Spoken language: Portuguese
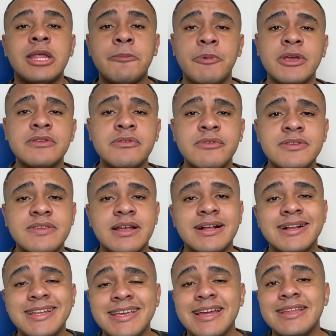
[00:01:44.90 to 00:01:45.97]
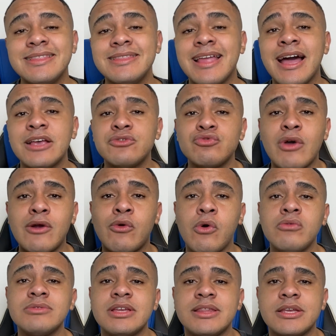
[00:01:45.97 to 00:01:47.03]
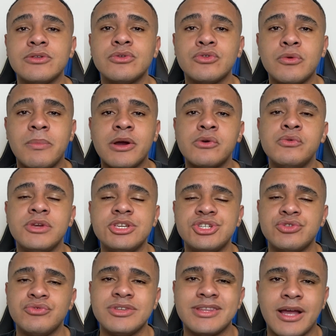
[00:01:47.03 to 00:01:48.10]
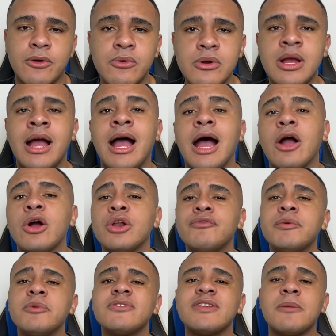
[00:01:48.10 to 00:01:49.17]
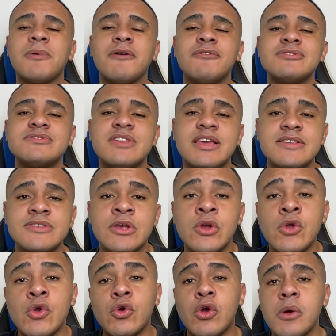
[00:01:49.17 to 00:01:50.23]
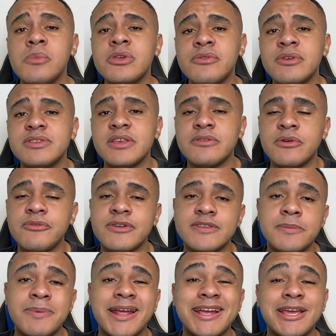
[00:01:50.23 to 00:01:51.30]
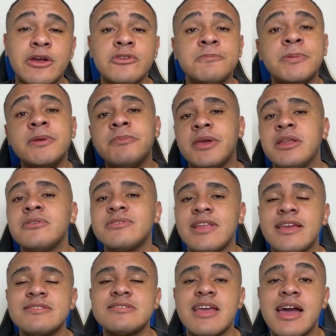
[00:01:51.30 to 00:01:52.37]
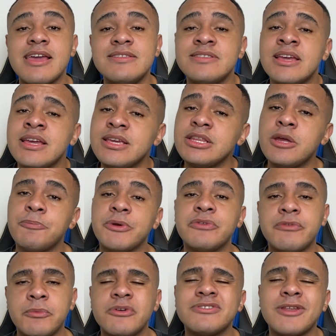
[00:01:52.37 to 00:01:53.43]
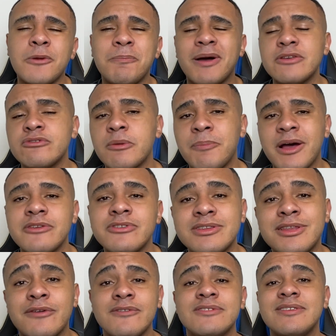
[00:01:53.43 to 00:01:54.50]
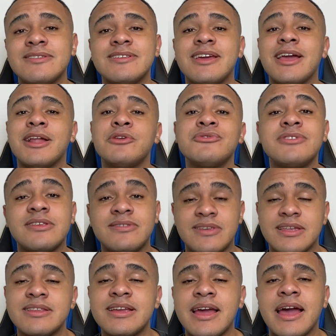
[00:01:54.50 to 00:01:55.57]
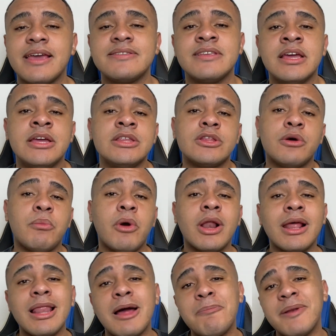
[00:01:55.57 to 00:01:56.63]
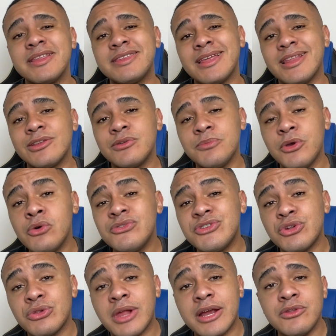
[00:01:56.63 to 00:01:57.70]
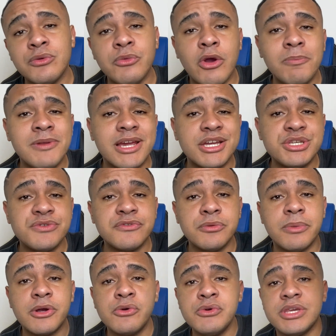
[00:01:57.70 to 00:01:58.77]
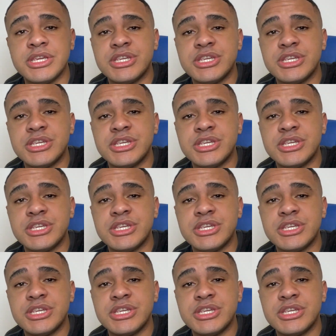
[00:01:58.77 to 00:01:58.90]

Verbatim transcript: Depois que você cria a sua conta dentro do Banco IT do Itaú, agora eu vou mostrar para vocês como que vocês vão fazer para ganhar os primeiros 10 reais e depois vou mostrar o passo a passo até vocês ganharem os 60 reais. Então bora lá para a tela do meu celular no meu aplicativo do Banco